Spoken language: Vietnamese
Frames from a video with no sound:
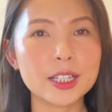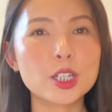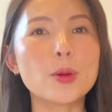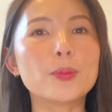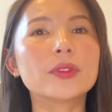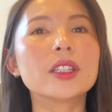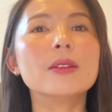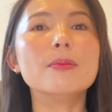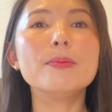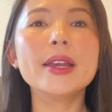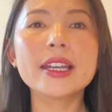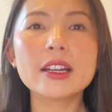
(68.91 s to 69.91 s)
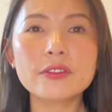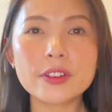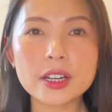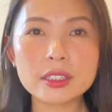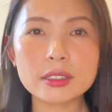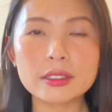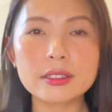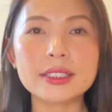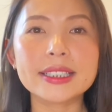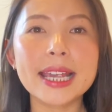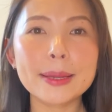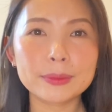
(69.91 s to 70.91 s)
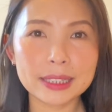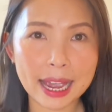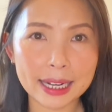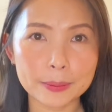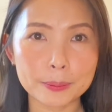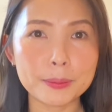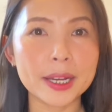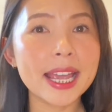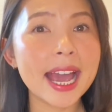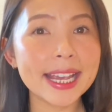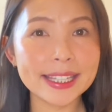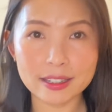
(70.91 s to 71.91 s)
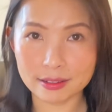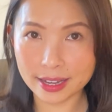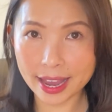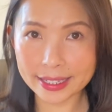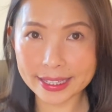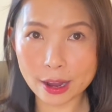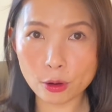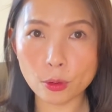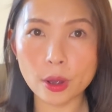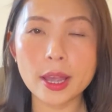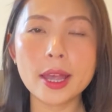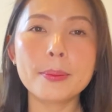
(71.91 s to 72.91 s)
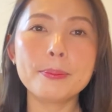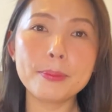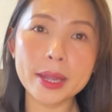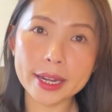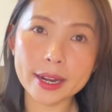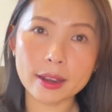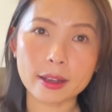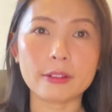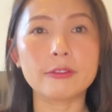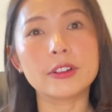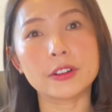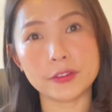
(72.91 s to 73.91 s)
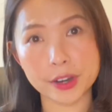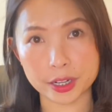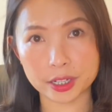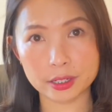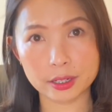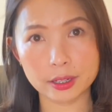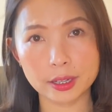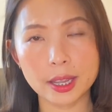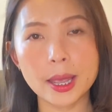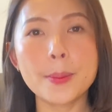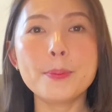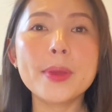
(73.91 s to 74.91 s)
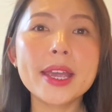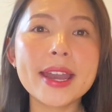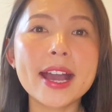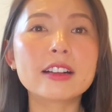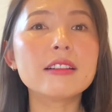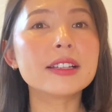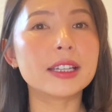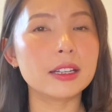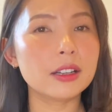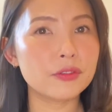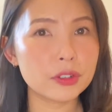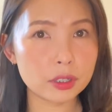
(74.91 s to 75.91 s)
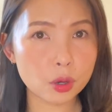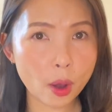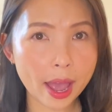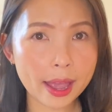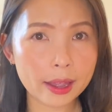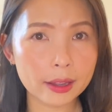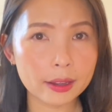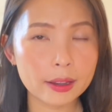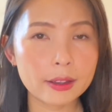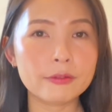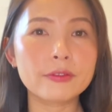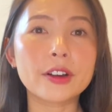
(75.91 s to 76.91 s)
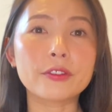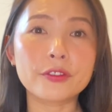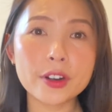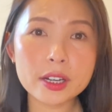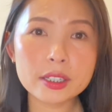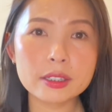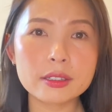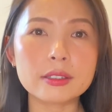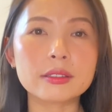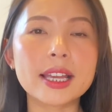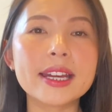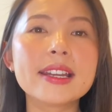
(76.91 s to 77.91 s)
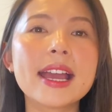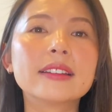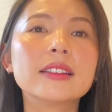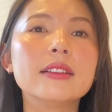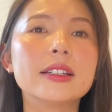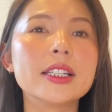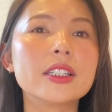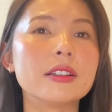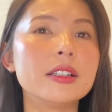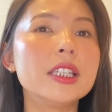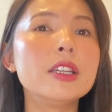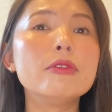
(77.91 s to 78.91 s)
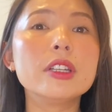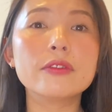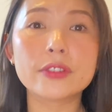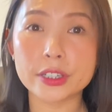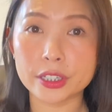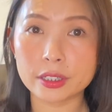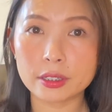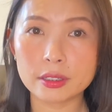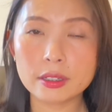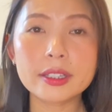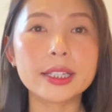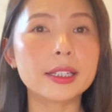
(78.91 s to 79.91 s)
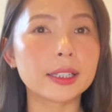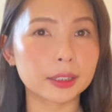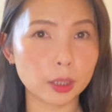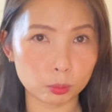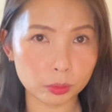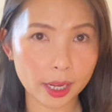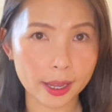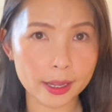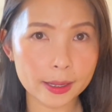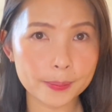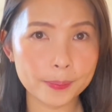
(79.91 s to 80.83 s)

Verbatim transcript: Cụm từ Metaverse được ghép thành bởi hai chữ khác nhau, Meta và Verse. Meta có nghĩa là vượt qua, và Verse được lấy ra từ cái chữ Universe, có nghĩa là tổng thể.